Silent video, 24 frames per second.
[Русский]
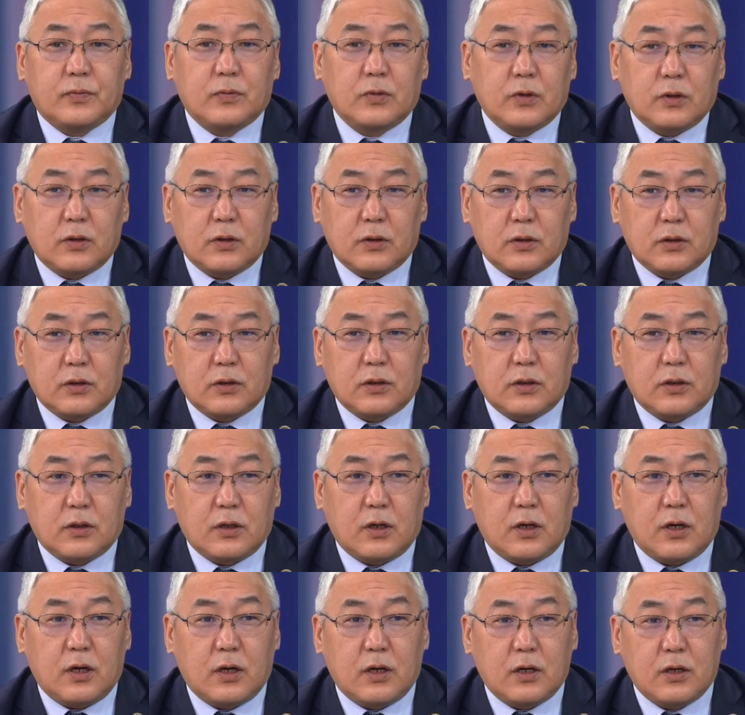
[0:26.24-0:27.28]
Э,
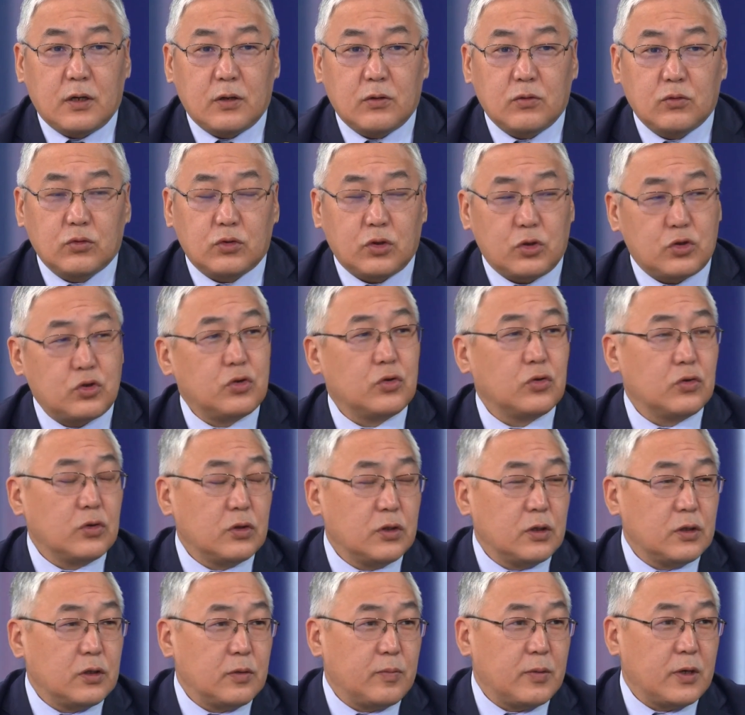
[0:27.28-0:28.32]
уточненные
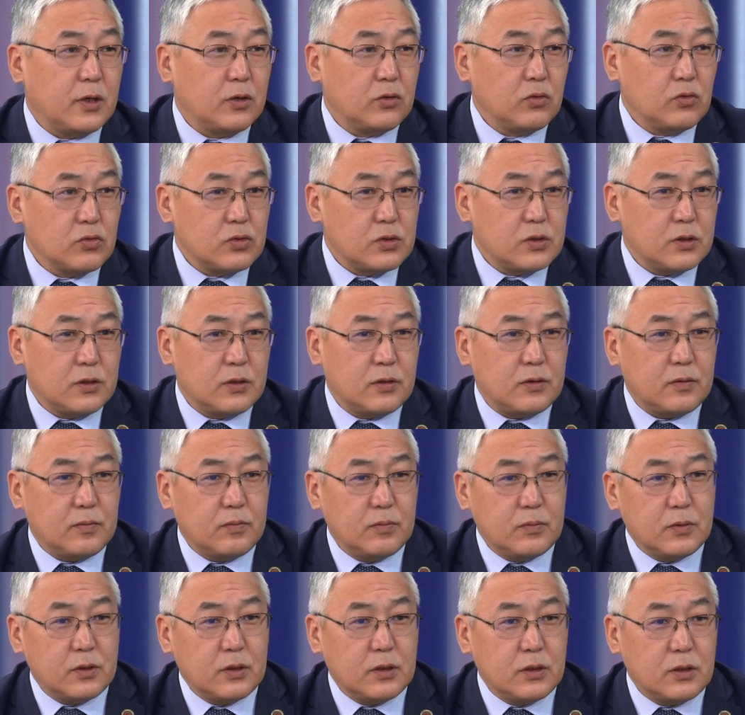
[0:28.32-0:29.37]
это прогнозы
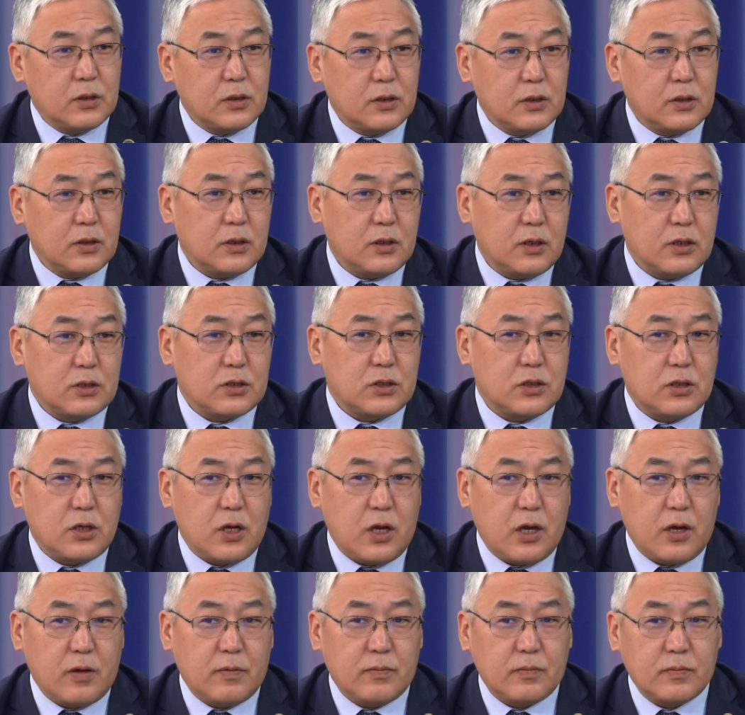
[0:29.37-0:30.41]
мы
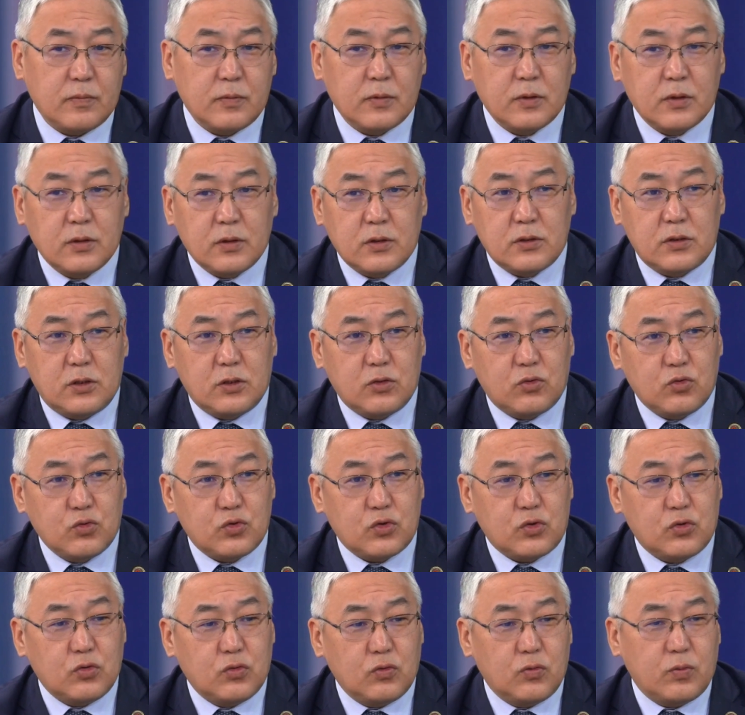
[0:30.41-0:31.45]
ожидаем с
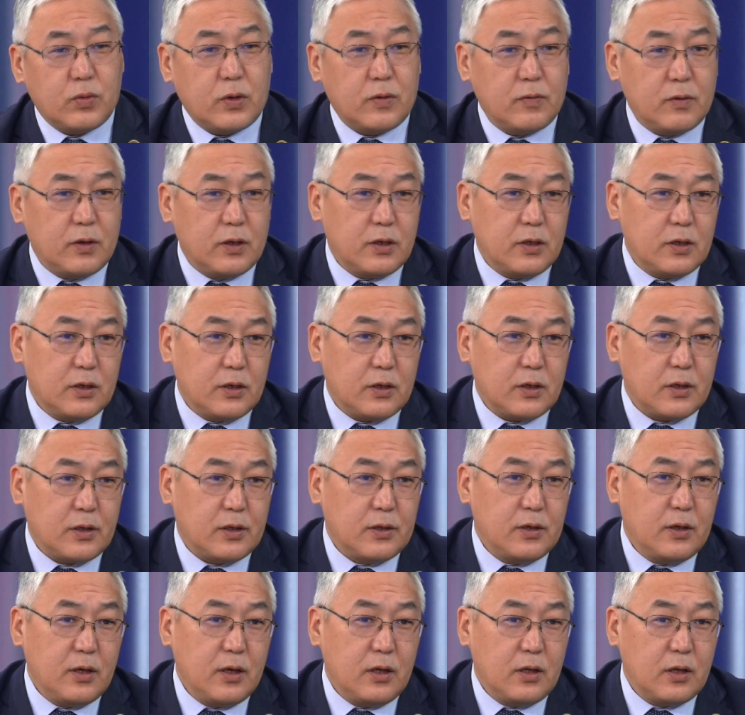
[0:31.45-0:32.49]
Якутского управления
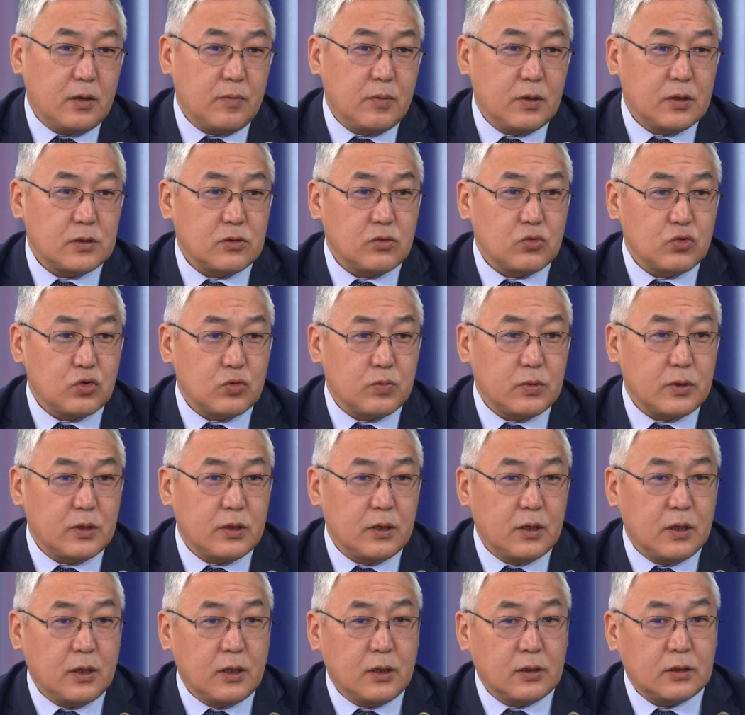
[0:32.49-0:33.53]
гидрометслужбы
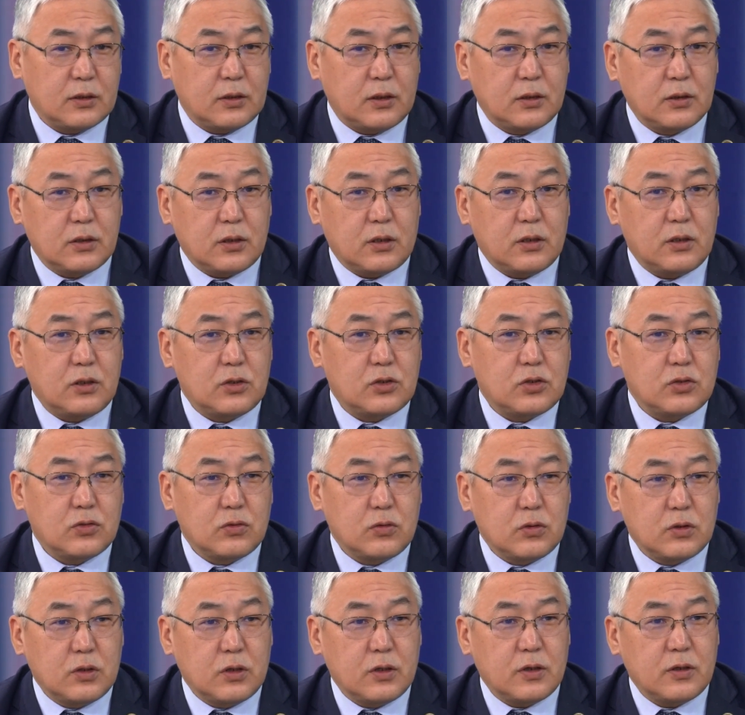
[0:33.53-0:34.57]

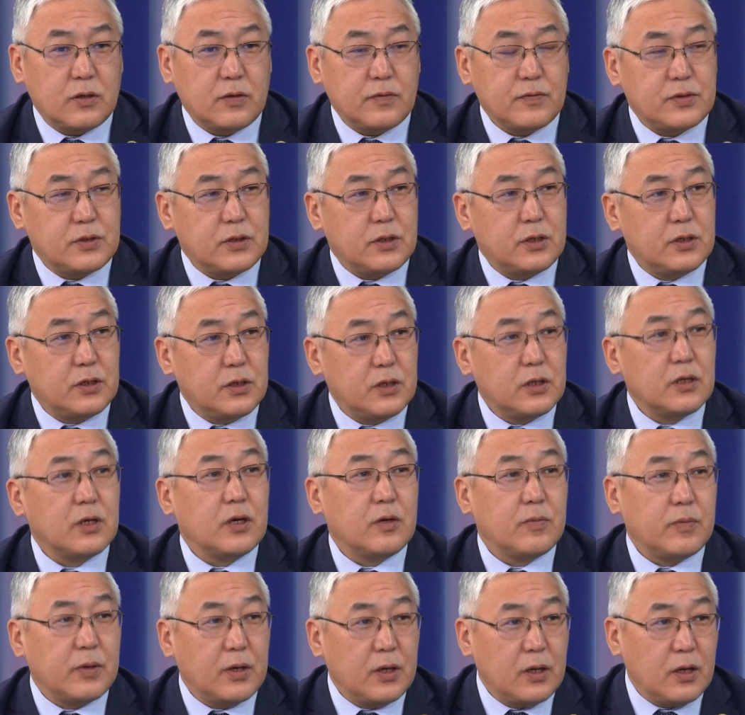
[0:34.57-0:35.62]
традиционно в середине
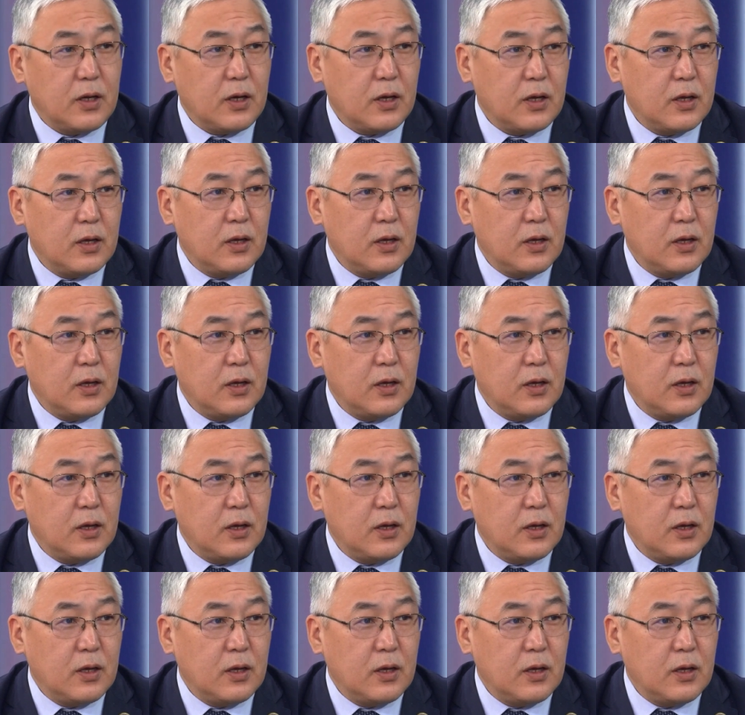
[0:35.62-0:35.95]
апреля.